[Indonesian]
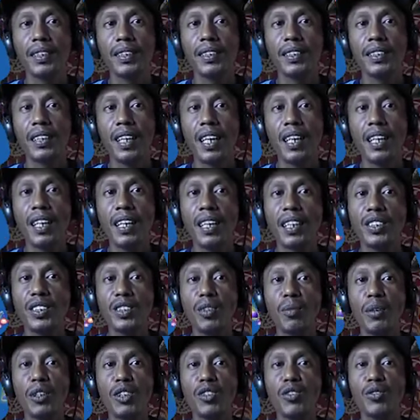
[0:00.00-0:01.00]
Saya akan
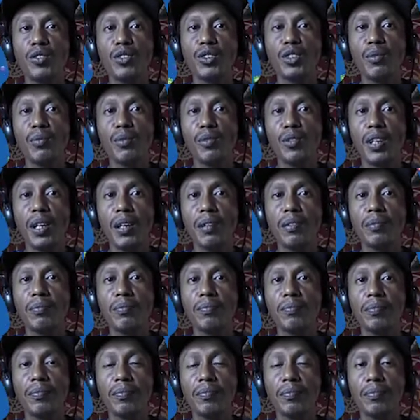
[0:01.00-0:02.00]
coba tunggu sebulan,
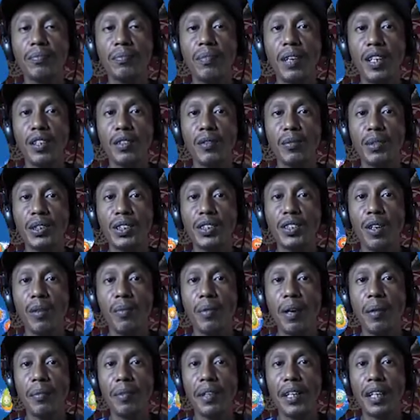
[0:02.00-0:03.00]
baru
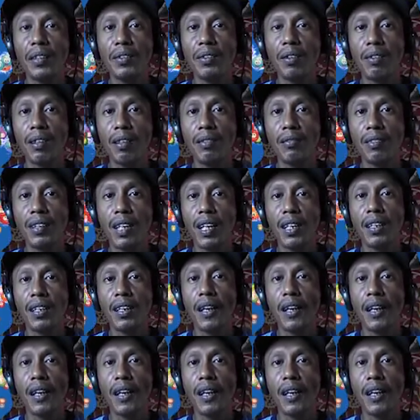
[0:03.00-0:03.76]
mencoba mendaftar ulang